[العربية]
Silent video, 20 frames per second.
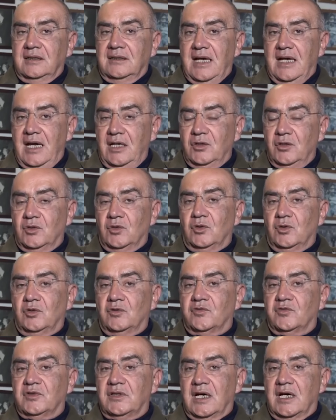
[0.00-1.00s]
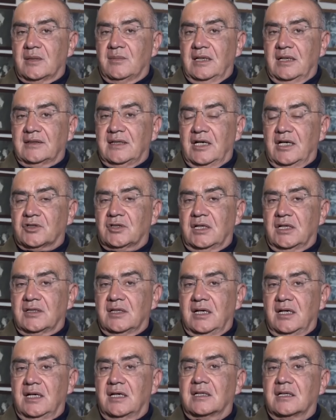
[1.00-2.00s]
نحن في 14
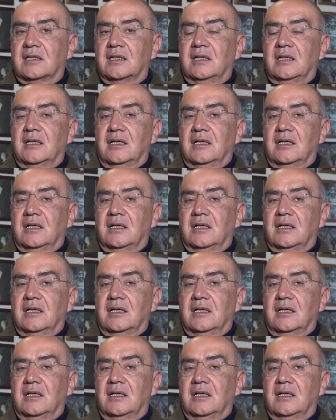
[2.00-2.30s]
أذار